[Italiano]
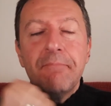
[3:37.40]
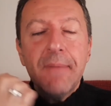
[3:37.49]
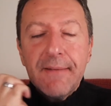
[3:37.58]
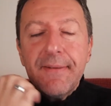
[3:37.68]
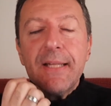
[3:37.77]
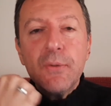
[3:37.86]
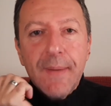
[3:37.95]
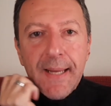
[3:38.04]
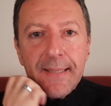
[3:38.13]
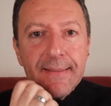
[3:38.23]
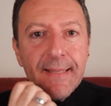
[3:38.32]
Ma la vera
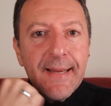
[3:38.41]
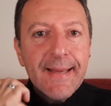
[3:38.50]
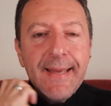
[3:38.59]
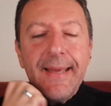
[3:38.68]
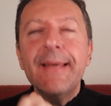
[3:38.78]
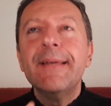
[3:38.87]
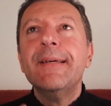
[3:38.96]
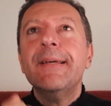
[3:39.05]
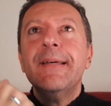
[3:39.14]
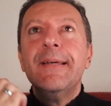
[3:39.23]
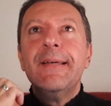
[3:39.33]
domanda è
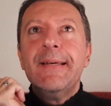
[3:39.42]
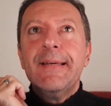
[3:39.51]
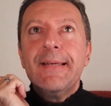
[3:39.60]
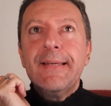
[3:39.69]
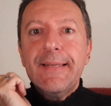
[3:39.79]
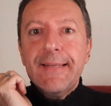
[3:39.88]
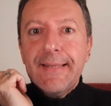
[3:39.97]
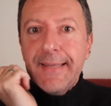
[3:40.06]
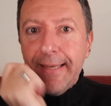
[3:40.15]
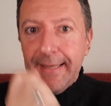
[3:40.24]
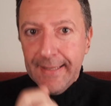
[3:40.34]

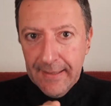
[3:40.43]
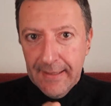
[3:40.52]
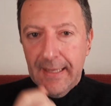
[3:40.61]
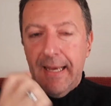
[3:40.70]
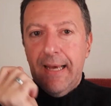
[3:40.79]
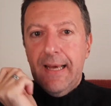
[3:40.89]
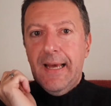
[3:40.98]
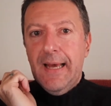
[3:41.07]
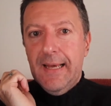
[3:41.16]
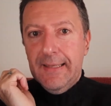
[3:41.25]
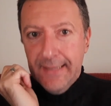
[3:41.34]
chi
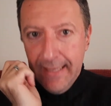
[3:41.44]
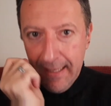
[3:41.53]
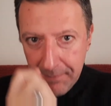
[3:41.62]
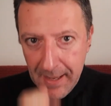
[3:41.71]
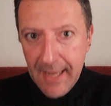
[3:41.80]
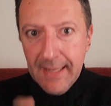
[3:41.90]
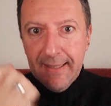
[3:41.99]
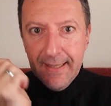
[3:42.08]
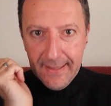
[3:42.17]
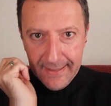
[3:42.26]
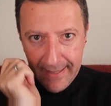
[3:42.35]
della
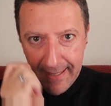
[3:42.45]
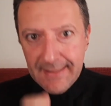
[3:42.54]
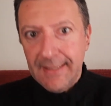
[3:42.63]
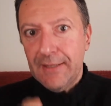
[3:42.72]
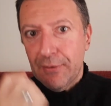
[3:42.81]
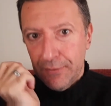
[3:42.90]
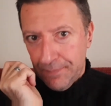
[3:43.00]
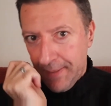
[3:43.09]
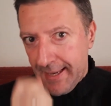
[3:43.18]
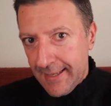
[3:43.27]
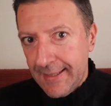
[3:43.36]
banca Kessicon
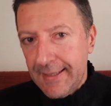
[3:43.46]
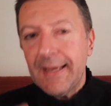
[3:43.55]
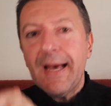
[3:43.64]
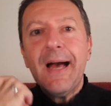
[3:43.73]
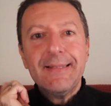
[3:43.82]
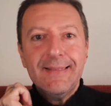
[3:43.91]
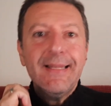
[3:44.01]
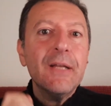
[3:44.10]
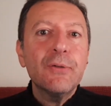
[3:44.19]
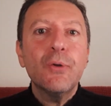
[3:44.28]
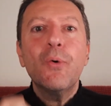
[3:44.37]
Bank ha
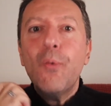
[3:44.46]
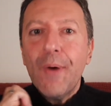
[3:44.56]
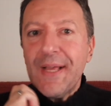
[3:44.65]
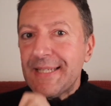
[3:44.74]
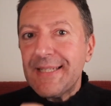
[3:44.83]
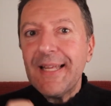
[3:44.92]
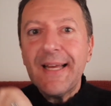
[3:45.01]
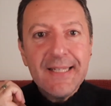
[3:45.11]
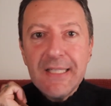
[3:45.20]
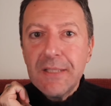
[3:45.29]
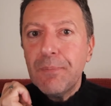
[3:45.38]
dato
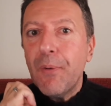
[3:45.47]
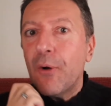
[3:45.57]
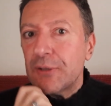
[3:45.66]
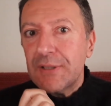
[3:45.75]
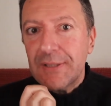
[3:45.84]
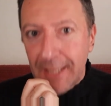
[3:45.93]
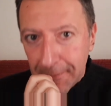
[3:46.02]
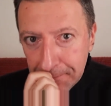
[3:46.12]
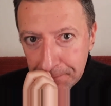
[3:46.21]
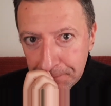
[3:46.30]
questa risposta?